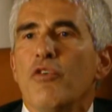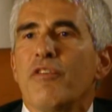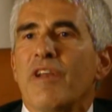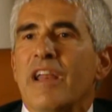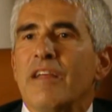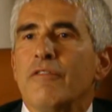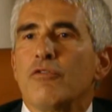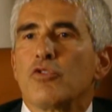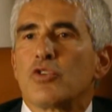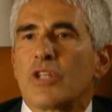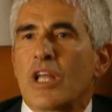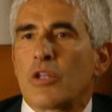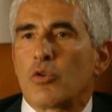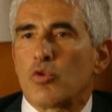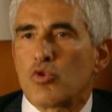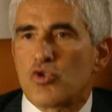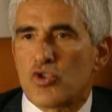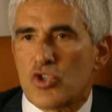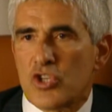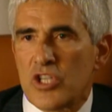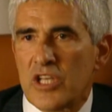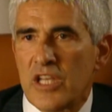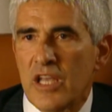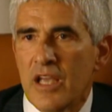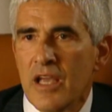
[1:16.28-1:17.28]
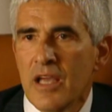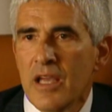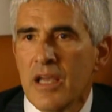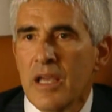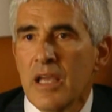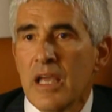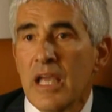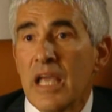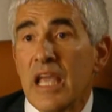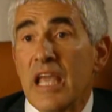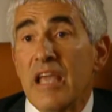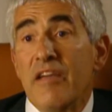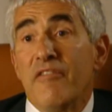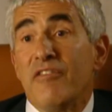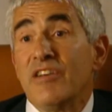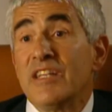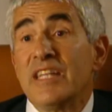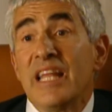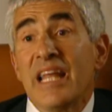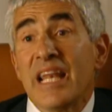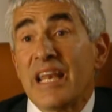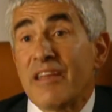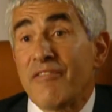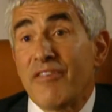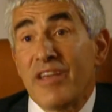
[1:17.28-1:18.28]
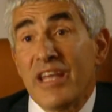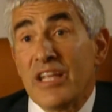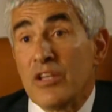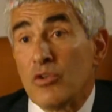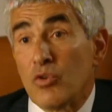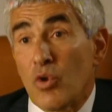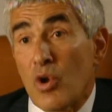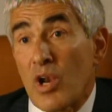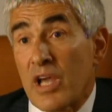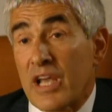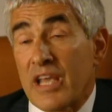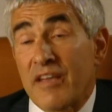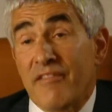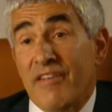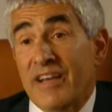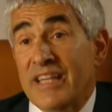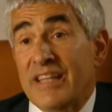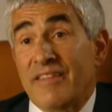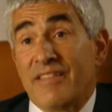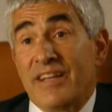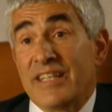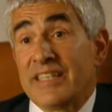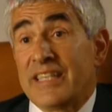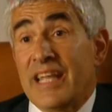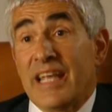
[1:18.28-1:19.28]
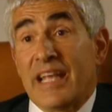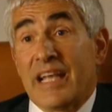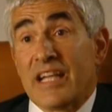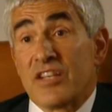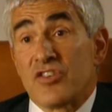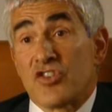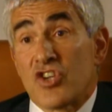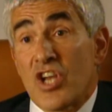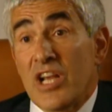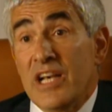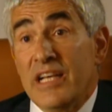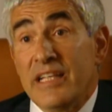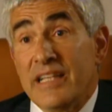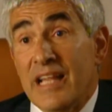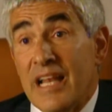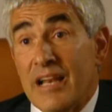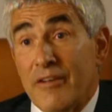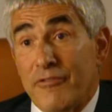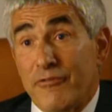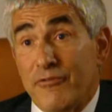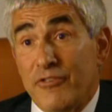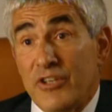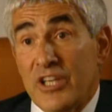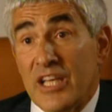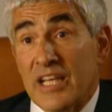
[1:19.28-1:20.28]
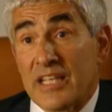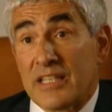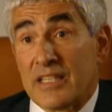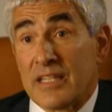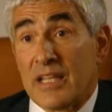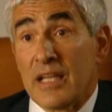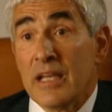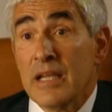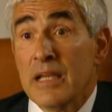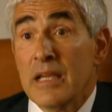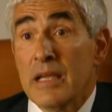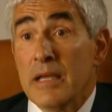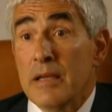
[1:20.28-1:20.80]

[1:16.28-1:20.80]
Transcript: io avrei votato sì e vedere Vendola che va davanti ai cancelli della Fiat